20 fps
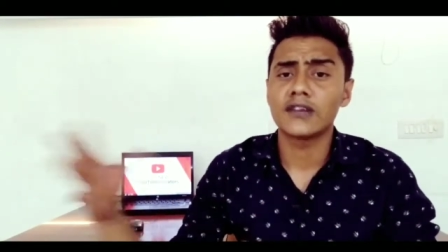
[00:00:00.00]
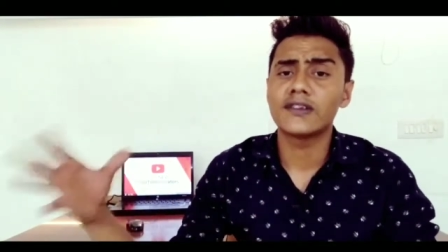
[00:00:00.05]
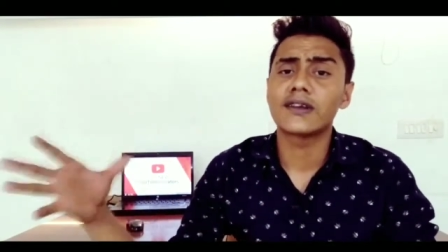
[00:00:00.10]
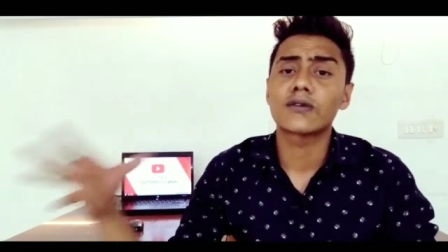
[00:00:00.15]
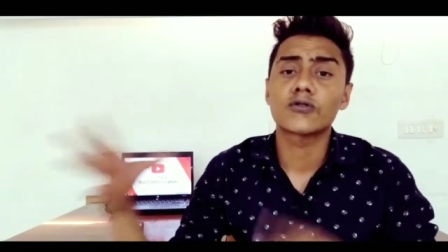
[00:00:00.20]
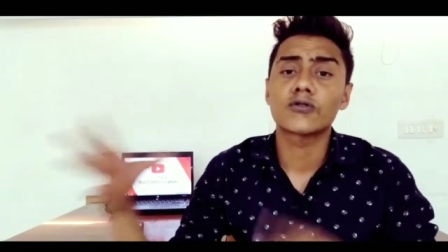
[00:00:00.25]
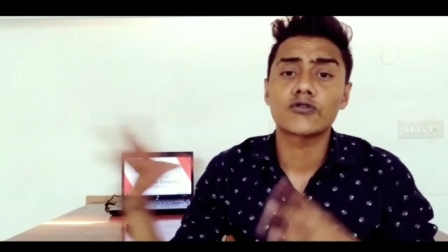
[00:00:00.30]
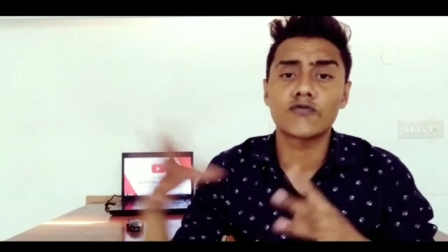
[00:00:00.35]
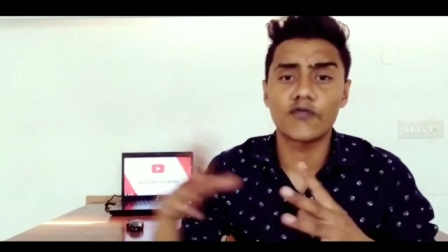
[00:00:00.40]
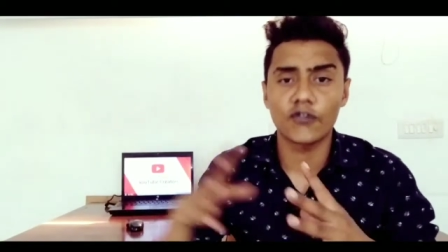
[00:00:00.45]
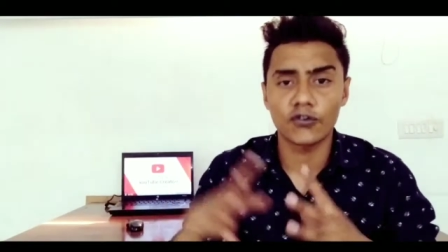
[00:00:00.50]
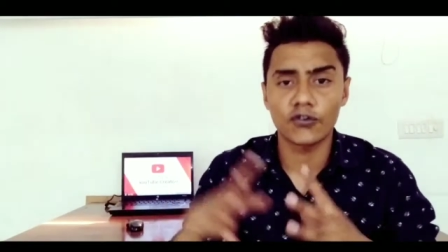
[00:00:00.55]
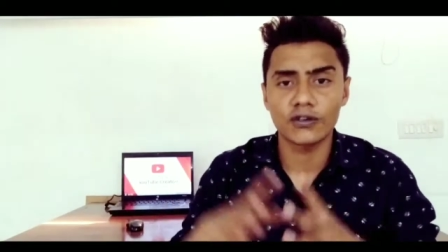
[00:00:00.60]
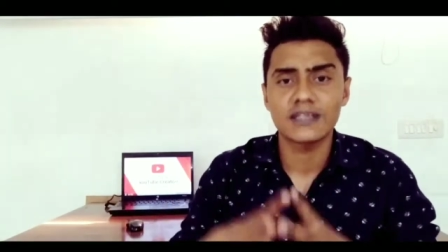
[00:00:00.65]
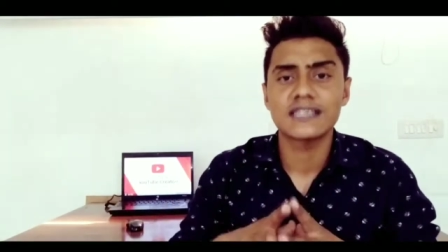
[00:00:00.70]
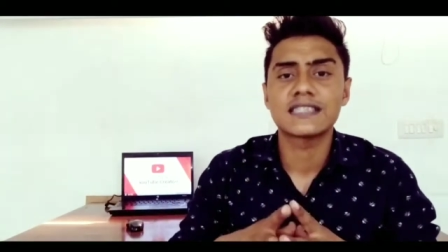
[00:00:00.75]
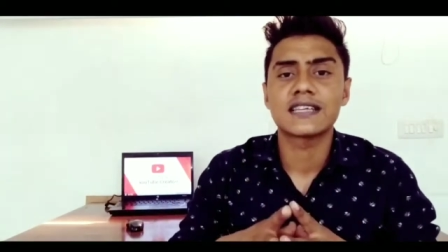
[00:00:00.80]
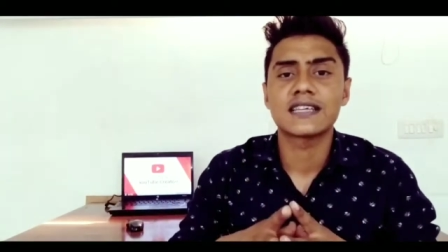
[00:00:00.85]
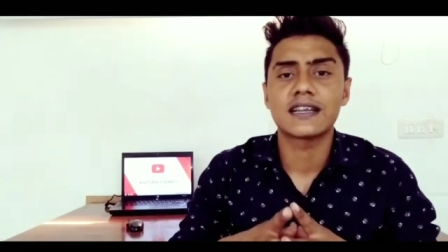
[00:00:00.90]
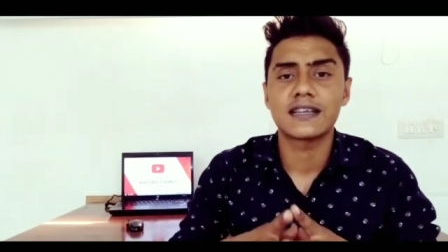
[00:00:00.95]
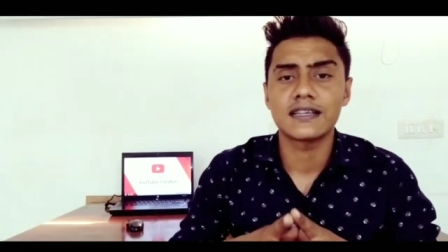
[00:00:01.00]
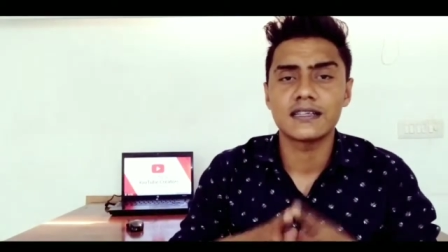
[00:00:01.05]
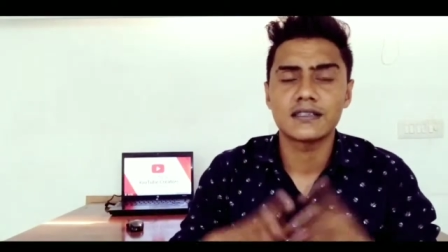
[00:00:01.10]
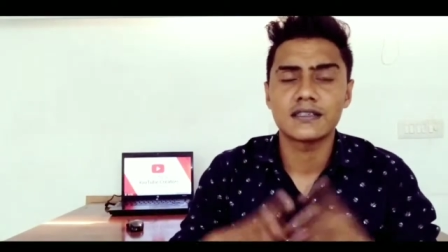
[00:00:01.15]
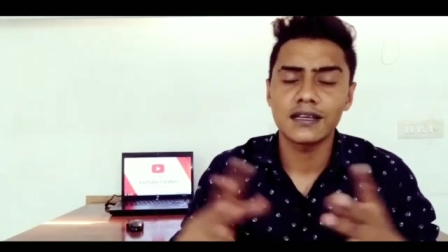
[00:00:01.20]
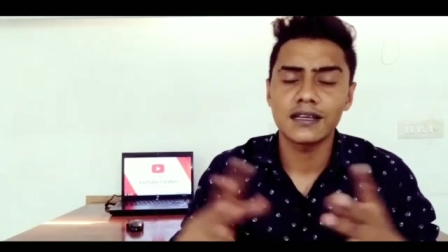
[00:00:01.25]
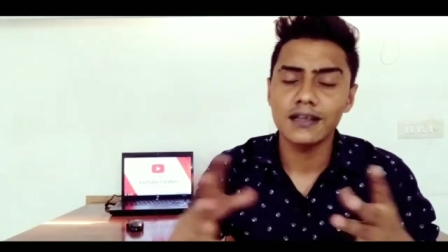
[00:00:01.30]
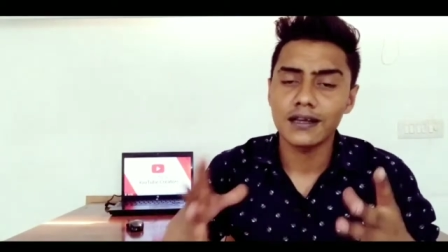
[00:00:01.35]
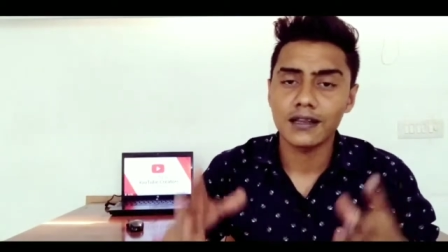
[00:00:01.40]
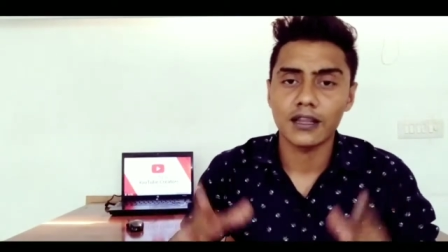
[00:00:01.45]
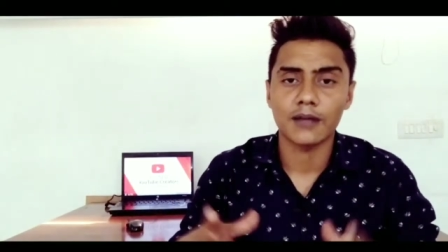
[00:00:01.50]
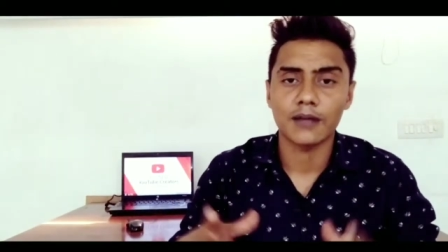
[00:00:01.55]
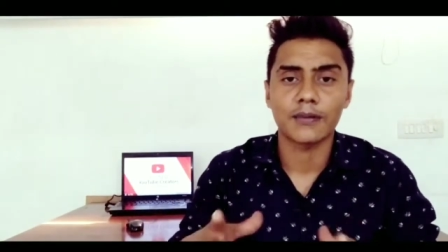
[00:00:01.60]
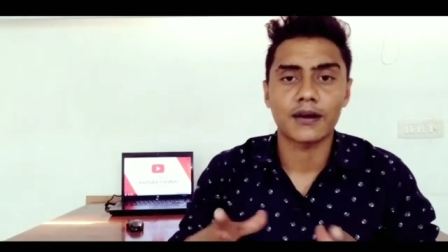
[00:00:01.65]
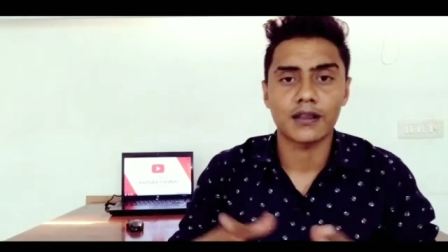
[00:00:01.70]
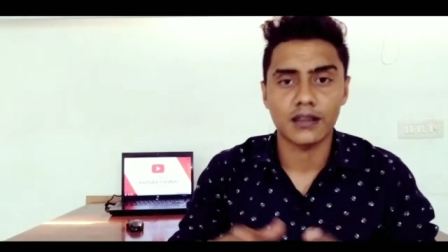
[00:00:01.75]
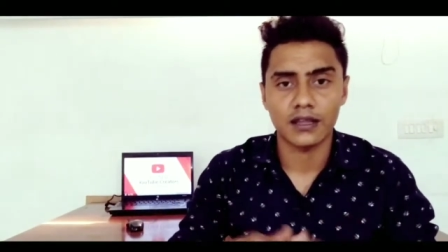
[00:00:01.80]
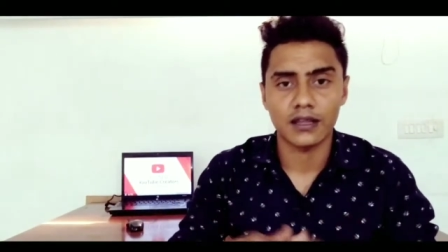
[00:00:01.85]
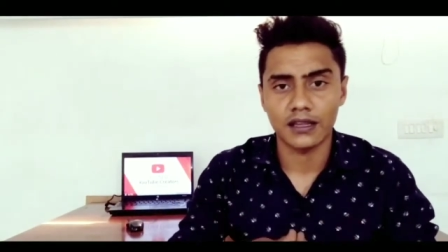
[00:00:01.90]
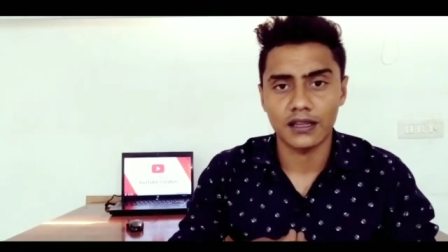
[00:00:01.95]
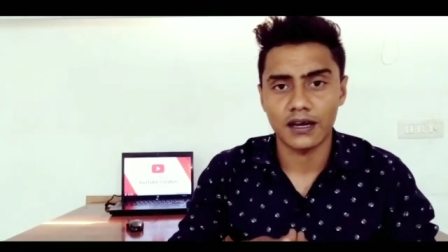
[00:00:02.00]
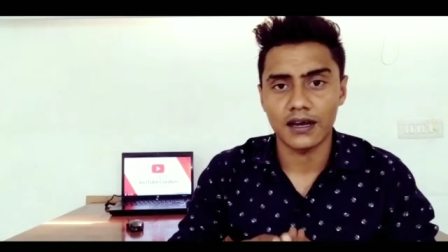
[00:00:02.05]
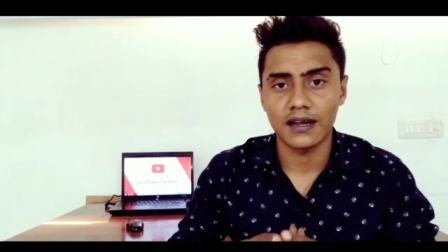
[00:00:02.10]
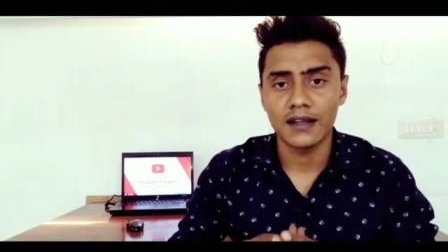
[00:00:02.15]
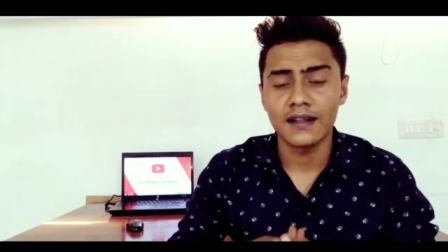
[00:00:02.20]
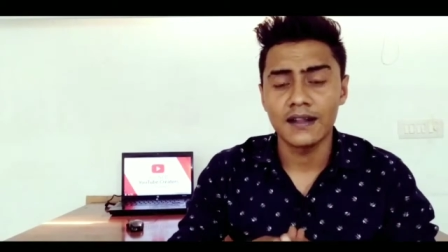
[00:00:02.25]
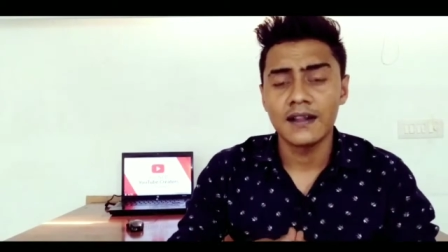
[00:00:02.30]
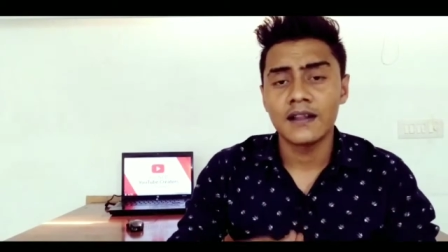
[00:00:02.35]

या कुछ फ़ोन की सेटिंग से करना पड़ता था